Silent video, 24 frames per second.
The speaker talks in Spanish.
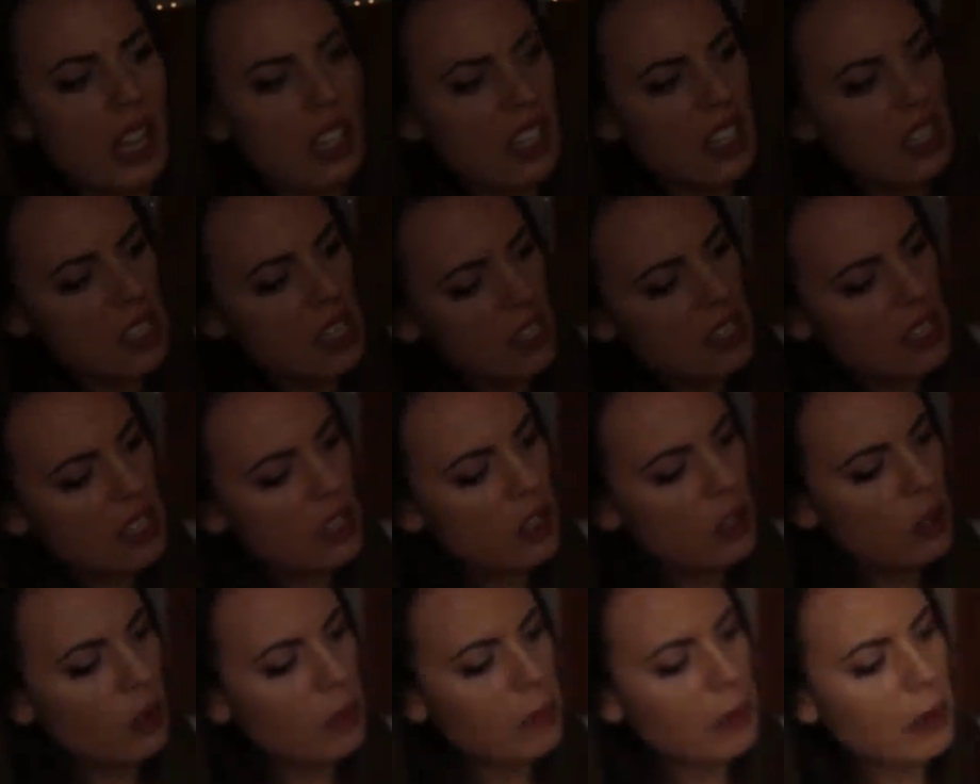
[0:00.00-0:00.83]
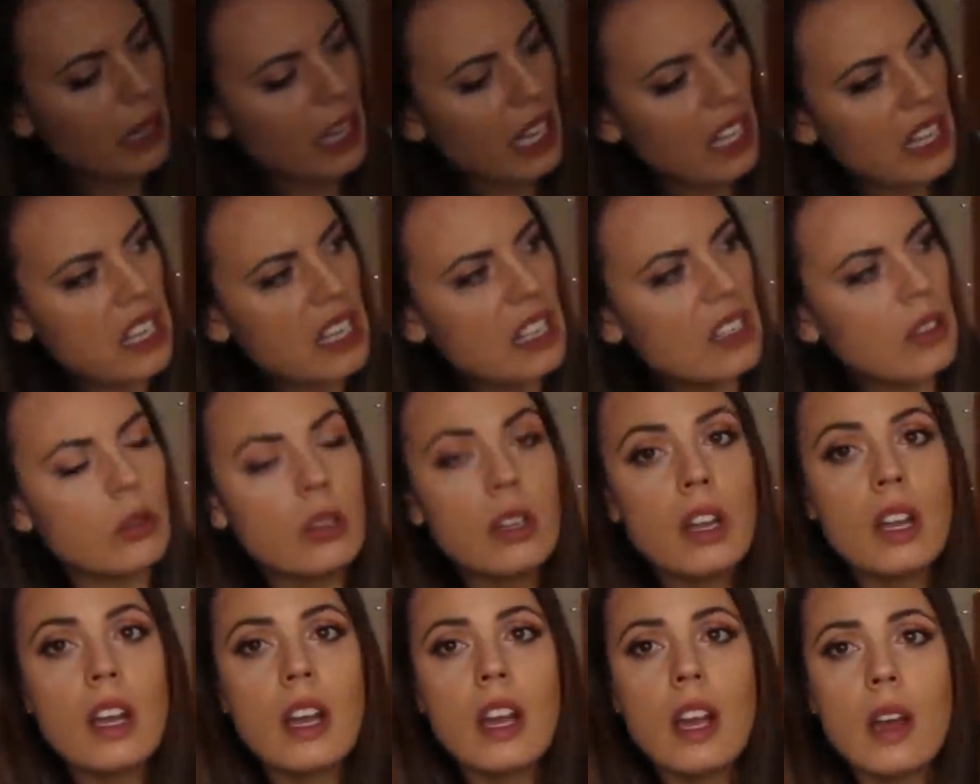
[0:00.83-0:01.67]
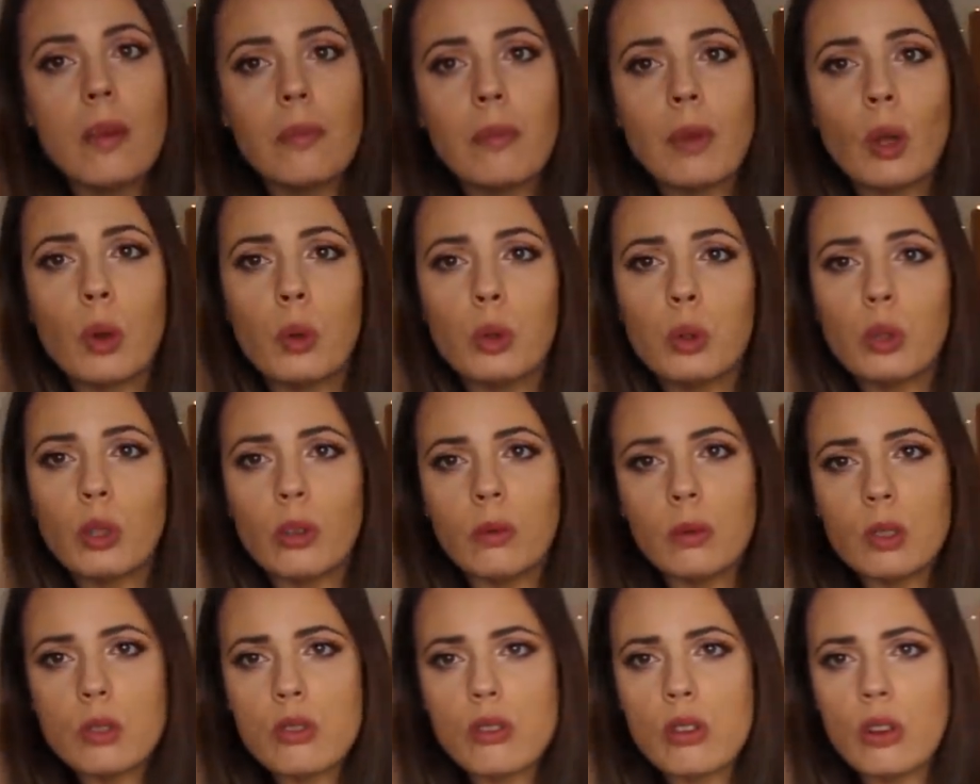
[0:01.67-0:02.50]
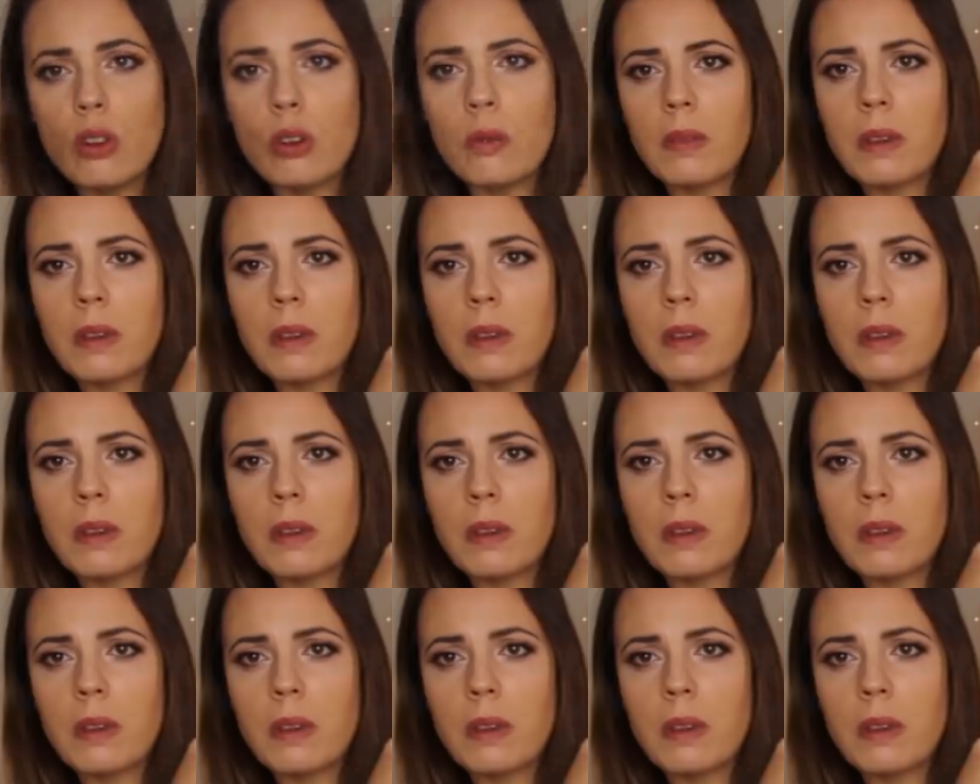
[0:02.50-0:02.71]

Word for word: en grisecito, en pequeñito. Me gustó mucho,